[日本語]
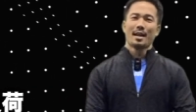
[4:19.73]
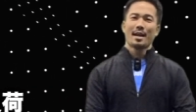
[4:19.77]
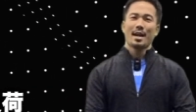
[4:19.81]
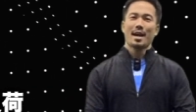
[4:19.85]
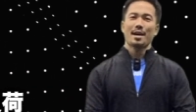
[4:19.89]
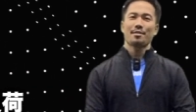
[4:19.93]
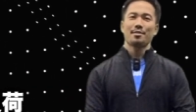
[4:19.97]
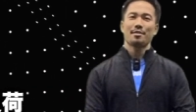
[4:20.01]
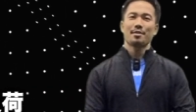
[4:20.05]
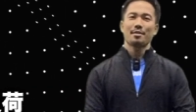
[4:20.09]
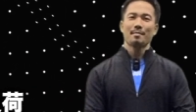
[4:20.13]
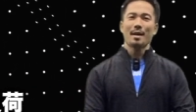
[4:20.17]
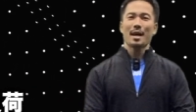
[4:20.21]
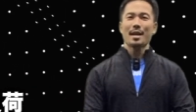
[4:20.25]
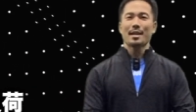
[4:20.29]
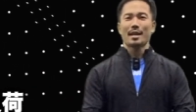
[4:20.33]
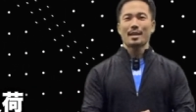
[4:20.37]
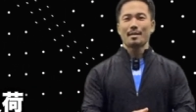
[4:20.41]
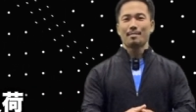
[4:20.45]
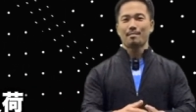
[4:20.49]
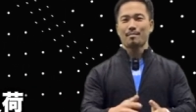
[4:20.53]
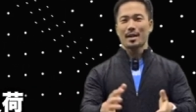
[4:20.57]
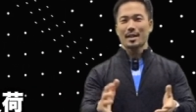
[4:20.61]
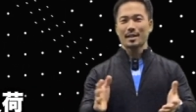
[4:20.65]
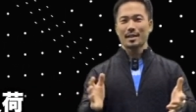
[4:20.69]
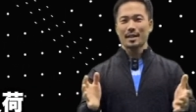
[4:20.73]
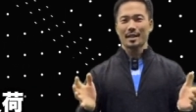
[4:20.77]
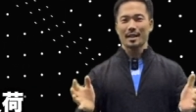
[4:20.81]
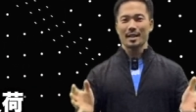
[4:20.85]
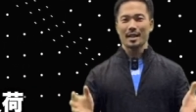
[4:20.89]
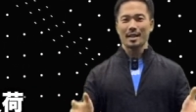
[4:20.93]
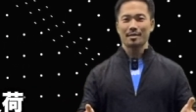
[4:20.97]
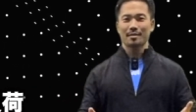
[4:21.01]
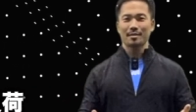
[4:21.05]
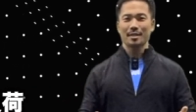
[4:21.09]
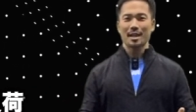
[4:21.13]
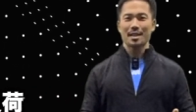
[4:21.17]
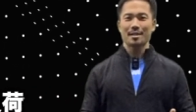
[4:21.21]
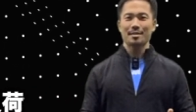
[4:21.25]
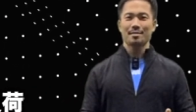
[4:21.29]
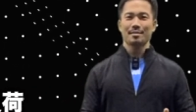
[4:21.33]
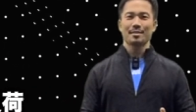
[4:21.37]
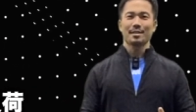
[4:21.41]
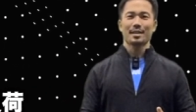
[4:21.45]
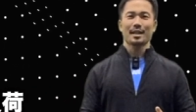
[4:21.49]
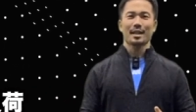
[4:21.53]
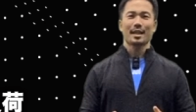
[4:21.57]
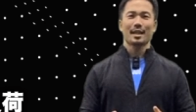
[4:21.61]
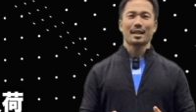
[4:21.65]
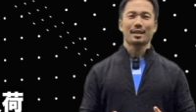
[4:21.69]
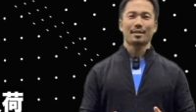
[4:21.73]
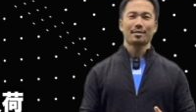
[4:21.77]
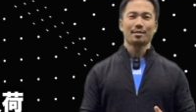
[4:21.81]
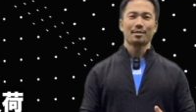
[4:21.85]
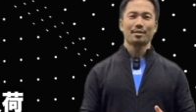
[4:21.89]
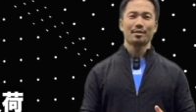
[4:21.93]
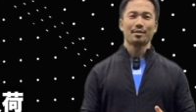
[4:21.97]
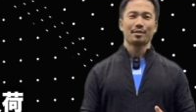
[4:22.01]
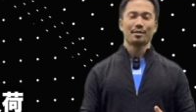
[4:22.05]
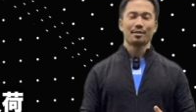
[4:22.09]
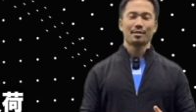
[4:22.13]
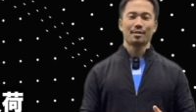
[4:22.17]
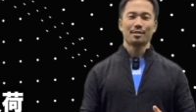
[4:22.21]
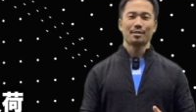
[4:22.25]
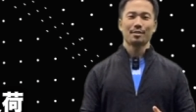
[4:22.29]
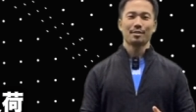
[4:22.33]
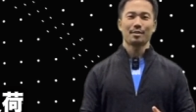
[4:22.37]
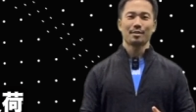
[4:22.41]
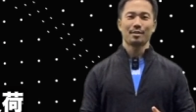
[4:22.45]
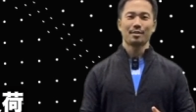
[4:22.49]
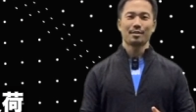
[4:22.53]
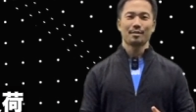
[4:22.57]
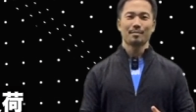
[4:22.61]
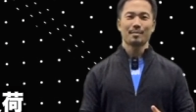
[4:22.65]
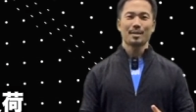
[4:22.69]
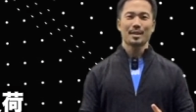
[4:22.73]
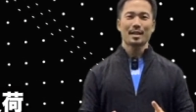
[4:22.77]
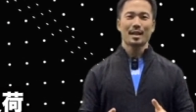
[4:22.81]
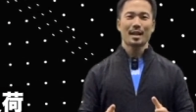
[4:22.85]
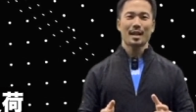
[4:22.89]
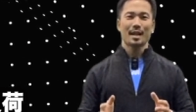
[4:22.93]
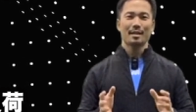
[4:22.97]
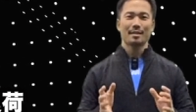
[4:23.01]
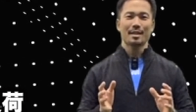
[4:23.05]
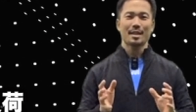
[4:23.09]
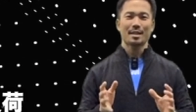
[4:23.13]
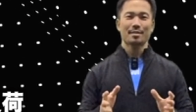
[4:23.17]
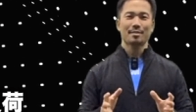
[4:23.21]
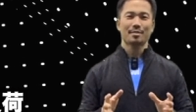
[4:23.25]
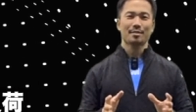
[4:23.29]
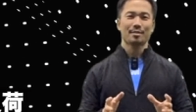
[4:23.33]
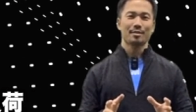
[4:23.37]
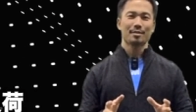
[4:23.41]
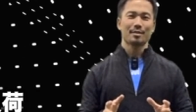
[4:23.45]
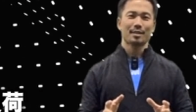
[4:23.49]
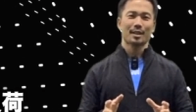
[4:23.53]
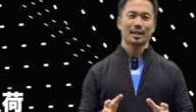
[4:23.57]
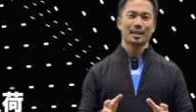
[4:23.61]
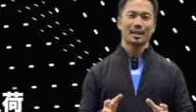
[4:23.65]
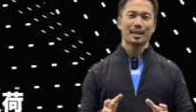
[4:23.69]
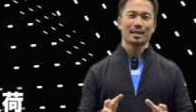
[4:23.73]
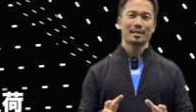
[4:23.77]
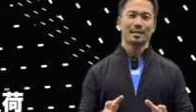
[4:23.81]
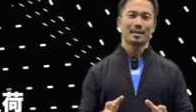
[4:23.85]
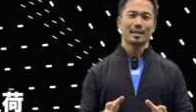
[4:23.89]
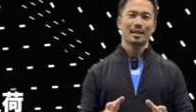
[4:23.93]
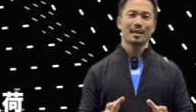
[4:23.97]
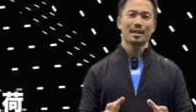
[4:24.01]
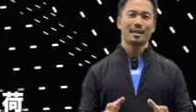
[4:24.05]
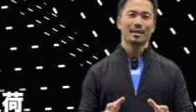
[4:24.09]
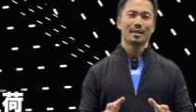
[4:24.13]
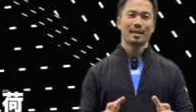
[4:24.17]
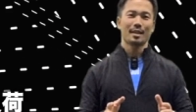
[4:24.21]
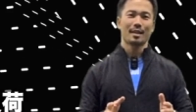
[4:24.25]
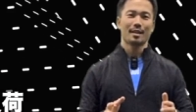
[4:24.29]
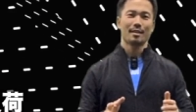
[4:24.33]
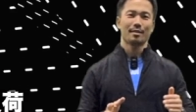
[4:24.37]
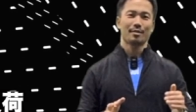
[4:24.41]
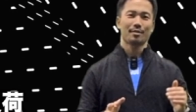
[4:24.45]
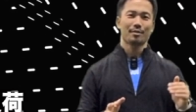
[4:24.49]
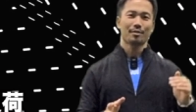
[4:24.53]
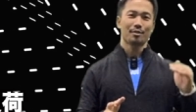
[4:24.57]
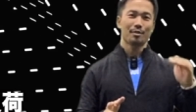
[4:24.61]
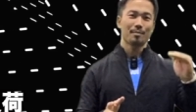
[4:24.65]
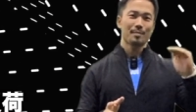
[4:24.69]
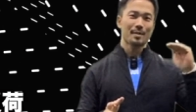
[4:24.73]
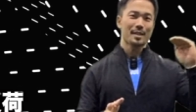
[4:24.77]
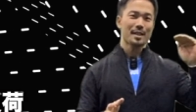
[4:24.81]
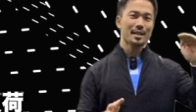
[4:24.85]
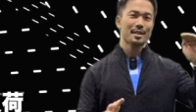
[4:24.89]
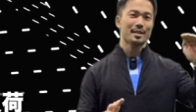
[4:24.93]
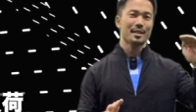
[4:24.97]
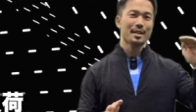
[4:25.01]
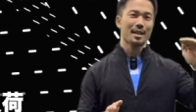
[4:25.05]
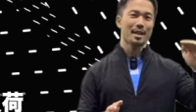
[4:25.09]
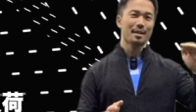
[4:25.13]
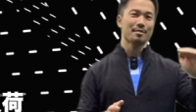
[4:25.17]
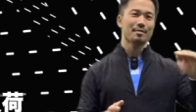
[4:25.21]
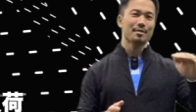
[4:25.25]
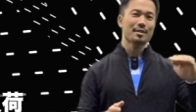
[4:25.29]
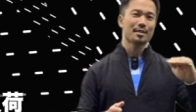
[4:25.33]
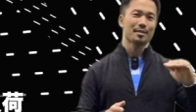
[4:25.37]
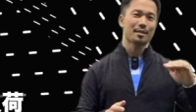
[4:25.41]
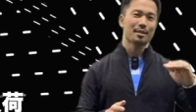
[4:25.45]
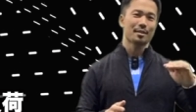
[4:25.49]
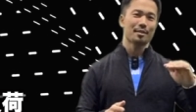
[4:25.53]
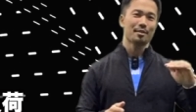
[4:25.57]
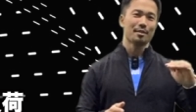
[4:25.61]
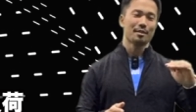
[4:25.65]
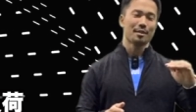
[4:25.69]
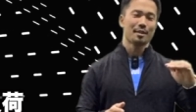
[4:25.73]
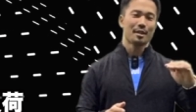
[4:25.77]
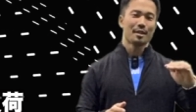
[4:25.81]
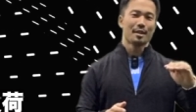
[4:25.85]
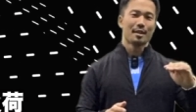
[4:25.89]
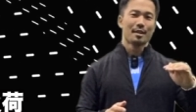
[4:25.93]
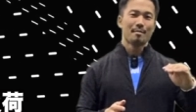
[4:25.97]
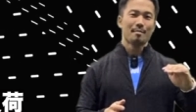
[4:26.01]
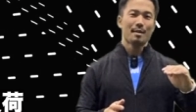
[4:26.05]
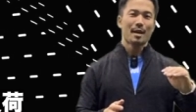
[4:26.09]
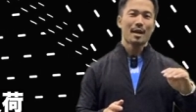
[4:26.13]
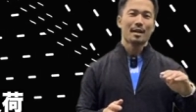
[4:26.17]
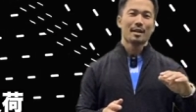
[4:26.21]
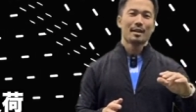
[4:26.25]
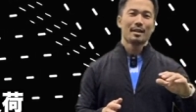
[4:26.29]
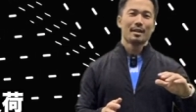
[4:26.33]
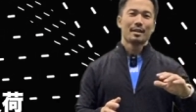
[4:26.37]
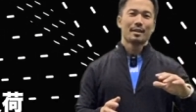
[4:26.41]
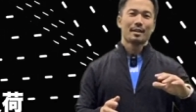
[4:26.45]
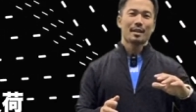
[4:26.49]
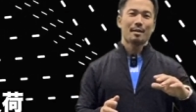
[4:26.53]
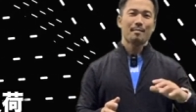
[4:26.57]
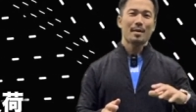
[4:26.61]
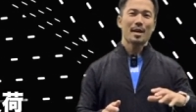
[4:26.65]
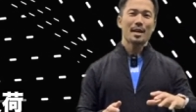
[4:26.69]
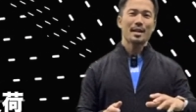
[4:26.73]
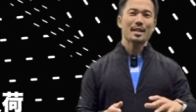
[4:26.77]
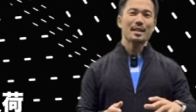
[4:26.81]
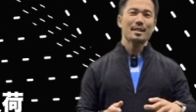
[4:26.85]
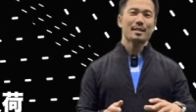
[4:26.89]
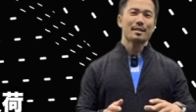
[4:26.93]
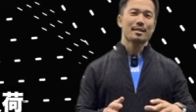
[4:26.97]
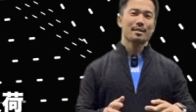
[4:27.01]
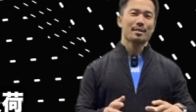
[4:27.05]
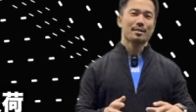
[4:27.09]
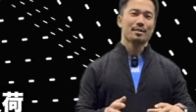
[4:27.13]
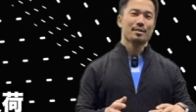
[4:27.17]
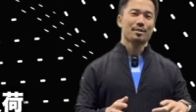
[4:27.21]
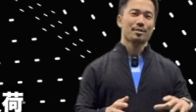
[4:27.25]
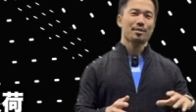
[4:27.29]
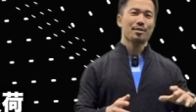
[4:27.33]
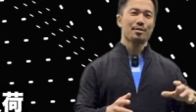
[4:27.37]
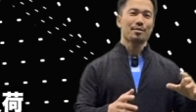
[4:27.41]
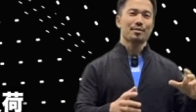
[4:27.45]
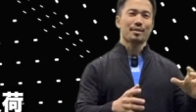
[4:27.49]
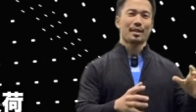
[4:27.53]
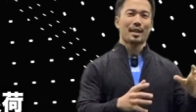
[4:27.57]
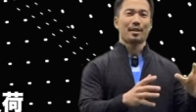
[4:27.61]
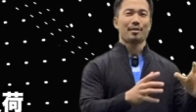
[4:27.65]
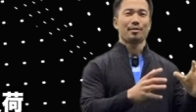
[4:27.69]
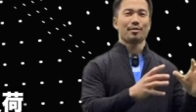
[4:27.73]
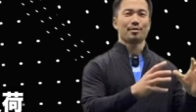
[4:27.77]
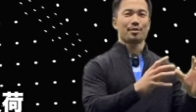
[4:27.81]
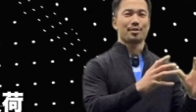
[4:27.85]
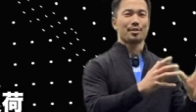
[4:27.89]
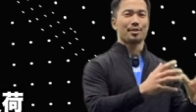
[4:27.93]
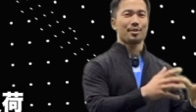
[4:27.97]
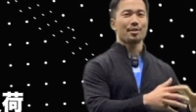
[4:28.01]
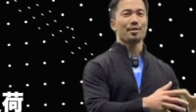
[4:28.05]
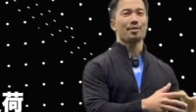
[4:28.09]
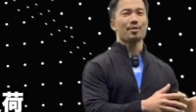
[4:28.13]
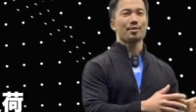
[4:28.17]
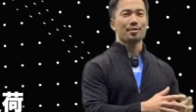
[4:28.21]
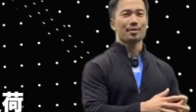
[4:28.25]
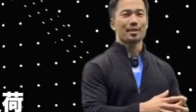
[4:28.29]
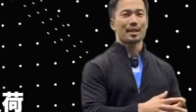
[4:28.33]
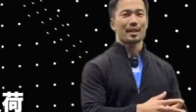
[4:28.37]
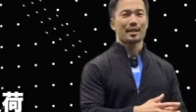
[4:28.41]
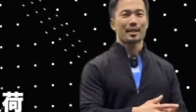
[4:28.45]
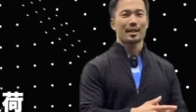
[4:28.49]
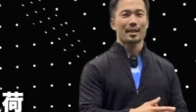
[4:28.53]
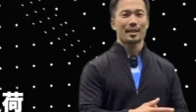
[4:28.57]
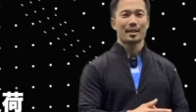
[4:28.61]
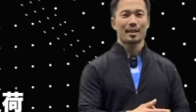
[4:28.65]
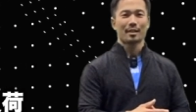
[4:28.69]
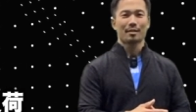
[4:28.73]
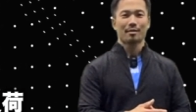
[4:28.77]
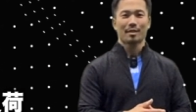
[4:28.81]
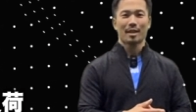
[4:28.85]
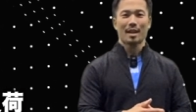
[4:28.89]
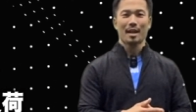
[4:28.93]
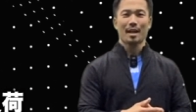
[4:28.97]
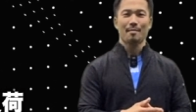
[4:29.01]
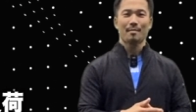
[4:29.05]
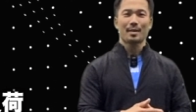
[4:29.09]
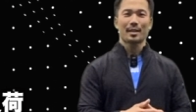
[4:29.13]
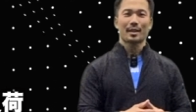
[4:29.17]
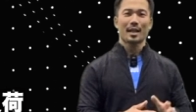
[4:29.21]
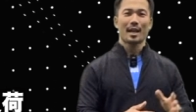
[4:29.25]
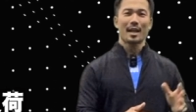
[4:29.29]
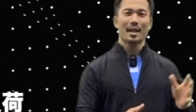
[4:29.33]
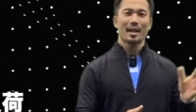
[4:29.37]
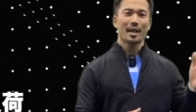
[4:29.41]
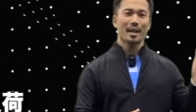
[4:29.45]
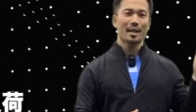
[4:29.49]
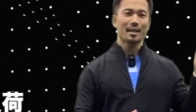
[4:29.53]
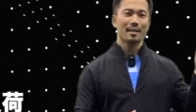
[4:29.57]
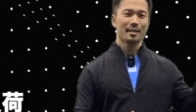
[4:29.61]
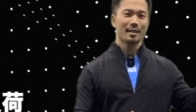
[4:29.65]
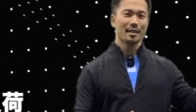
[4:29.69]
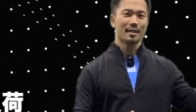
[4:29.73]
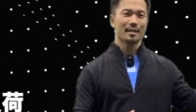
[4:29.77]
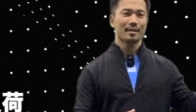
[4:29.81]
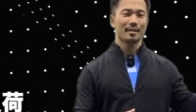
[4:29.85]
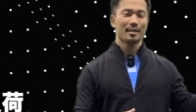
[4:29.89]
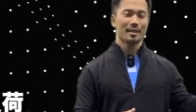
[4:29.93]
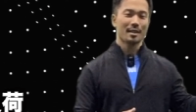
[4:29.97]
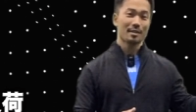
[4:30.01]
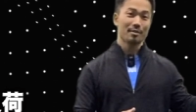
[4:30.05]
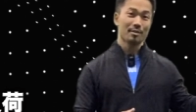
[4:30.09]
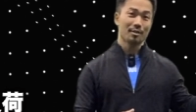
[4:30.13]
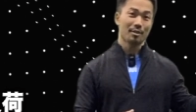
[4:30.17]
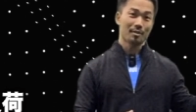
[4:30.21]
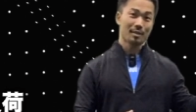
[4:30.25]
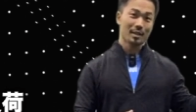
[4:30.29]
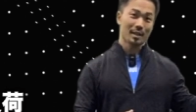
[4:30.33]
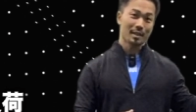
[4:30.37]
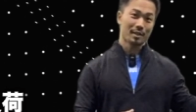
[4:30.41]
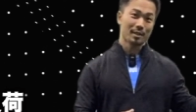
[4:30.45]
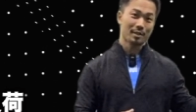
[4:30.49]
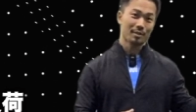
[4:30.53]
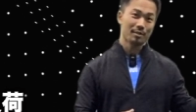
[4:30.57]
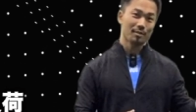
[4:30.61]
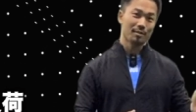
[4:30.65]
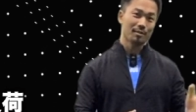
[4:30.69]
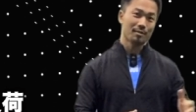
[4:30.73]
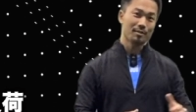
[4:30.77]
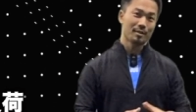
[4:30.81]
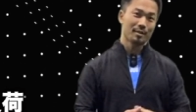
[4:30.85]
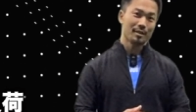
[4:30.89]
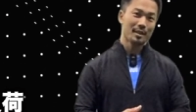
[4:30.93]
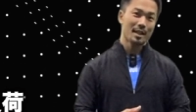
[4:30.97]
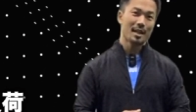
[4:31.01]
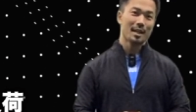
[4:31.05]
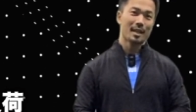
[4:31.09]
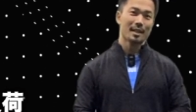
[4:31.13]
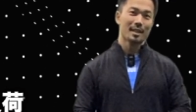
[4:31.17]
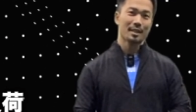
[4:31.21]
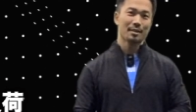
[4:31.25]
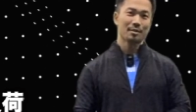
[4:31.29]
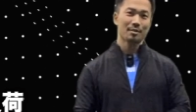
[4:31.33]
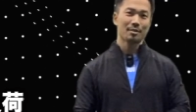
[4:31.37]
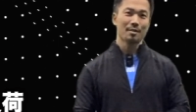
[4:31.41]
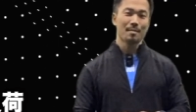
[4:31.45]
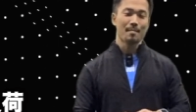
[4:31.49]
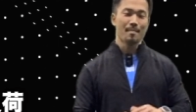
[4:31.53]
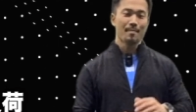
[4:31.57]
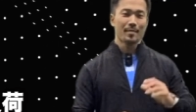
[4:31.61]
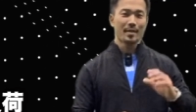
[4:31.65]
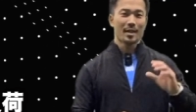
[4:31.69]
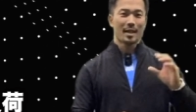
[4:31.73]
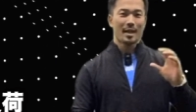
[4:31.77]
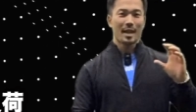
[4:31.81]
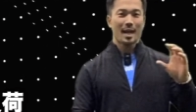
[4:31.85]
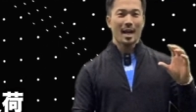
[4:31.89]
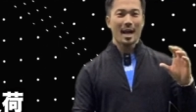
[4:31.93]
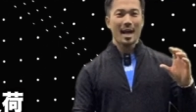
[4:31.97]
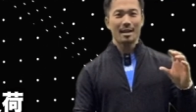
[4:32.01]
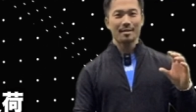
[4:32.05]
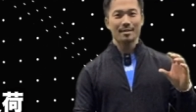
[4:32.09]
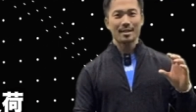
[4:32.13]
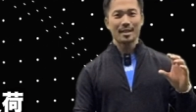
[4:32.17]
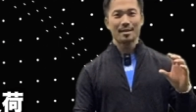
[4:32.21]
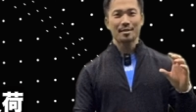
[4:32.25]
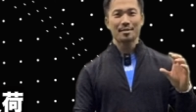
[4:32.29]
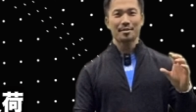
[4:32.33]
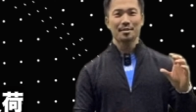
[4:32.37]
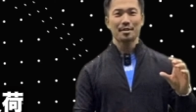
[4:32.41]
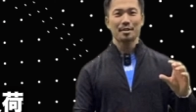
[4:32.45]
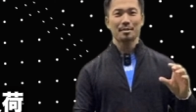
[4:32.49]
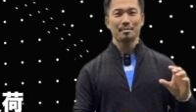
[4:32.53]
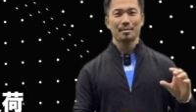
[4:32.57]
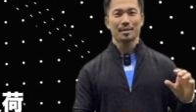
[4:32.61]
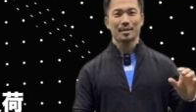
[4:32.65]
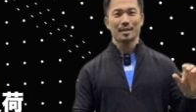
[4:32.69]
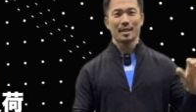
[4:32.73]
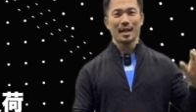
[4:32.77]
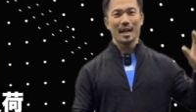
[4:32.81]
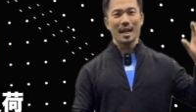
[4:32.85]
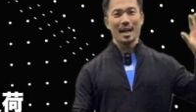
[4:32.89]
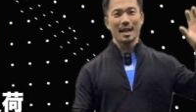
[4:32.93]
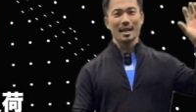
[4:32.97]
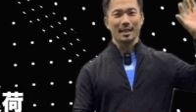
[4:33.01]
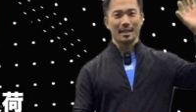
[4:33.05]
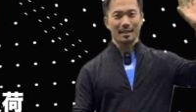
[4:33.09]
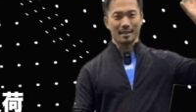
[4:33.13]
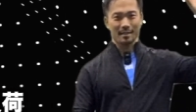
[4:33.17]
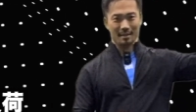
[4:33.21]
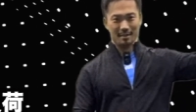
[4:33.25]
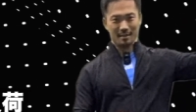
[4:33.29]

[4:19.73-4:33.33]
あのまあね一般的なクラスの中だとみんな RX っていう形で、えー、そこを目指してやるんですけど、まあ、たまにすごくねこう強強い人だったりだとか、まあ、大会に出るような人なんかだと RX よりもさらに、